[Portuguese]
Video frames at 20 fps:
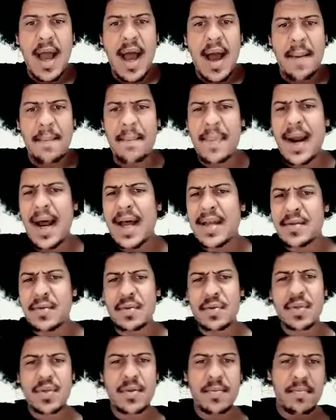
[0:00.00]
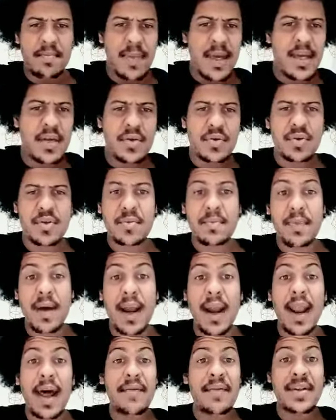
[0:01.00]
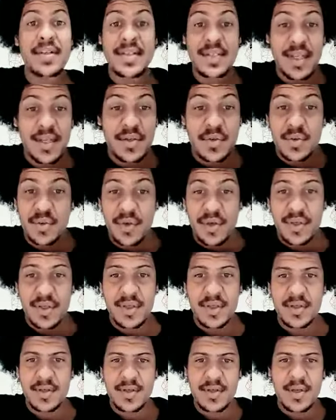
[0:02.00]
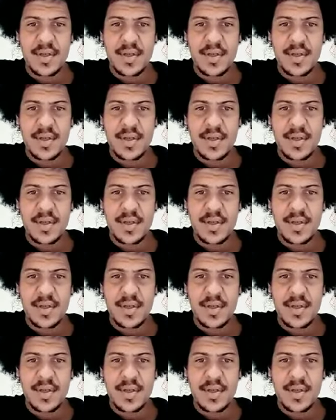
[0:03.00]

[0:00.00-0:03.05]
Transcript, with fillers: Abraços, beijos, palavras e ações.